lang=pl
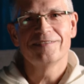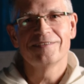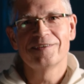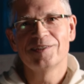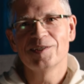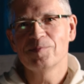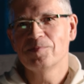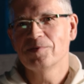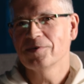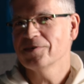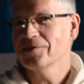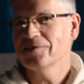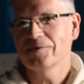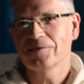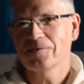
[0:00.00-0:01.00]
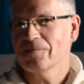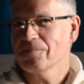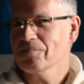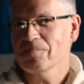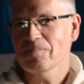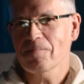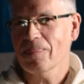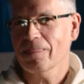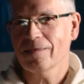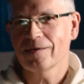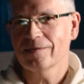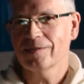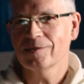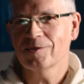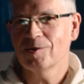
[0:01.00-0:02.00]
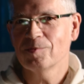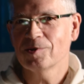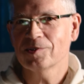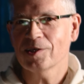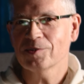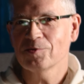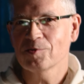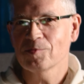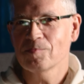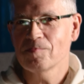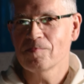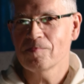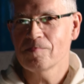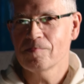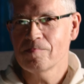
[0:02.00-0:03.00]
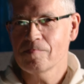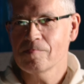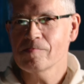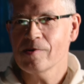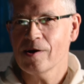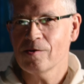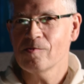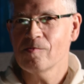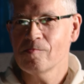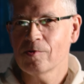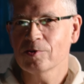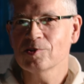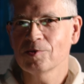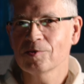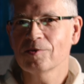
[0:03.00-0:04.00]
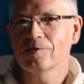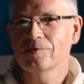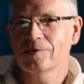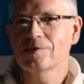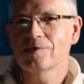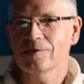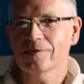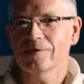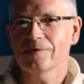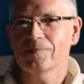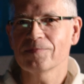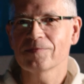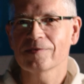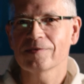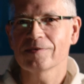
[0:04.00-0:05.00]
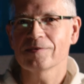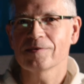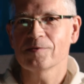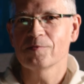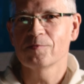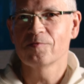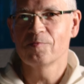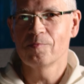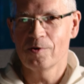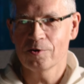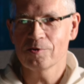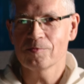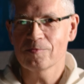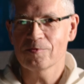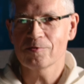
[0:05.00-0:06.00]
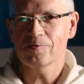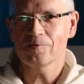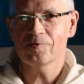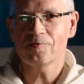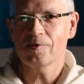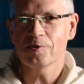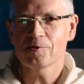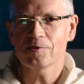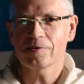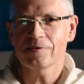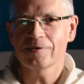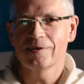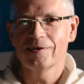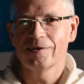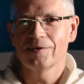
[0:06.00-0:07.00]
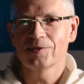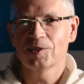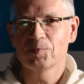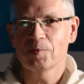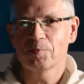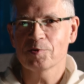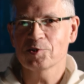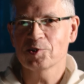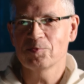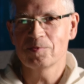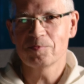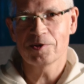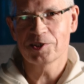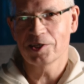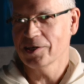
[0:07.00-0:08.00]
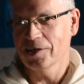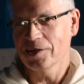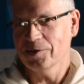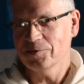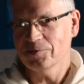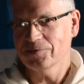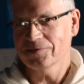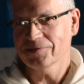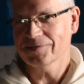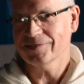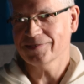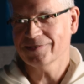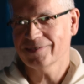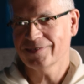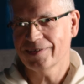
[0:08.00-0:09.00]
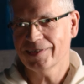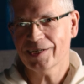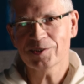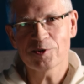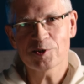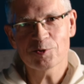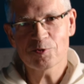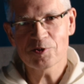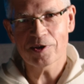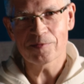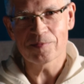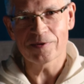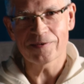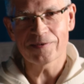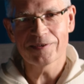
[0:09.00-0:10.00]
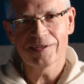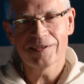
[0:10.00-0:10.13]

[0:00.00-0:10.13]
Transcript: I gdyby e, ten komentator miał mocną kondycję w moim świecie, to po prostu by mnie zajechał. A jak to jest u ciebie?